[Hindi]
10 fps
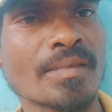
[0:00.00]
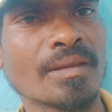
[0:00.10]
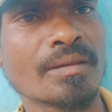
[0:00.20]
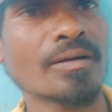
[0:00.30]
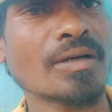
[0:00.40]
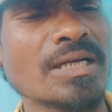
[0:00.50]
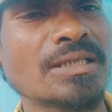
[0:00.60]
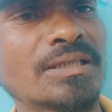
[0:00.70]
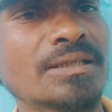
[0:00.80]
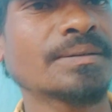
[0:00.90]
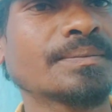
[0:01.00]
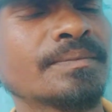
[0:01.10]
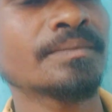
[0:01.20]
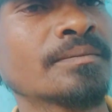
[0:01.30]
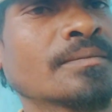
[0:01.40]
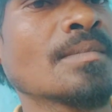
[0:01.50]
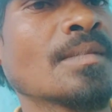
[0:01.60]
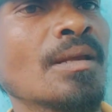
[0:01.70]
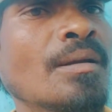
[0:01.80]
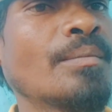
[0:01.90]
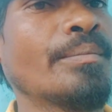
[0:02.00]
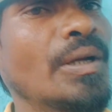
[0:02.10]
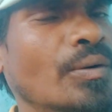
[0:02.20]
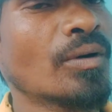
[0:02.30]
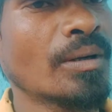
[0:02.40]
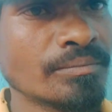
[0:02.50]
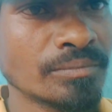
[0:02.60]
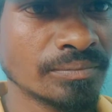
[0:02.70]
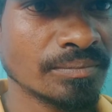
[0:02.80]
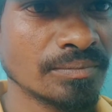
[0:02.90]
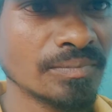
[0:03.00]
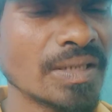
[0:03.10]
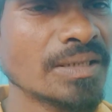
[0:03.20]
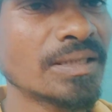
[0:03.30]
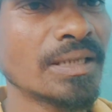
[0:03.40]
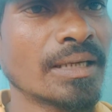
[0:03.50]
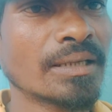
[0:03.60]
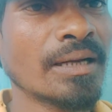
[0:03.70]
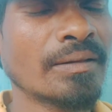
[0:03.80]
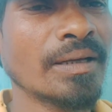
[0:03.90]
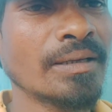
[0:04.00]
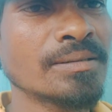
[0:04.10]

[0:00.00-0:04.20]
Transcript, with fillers: तो गाइस वीडियो को हम यहीं से एंड करते हैं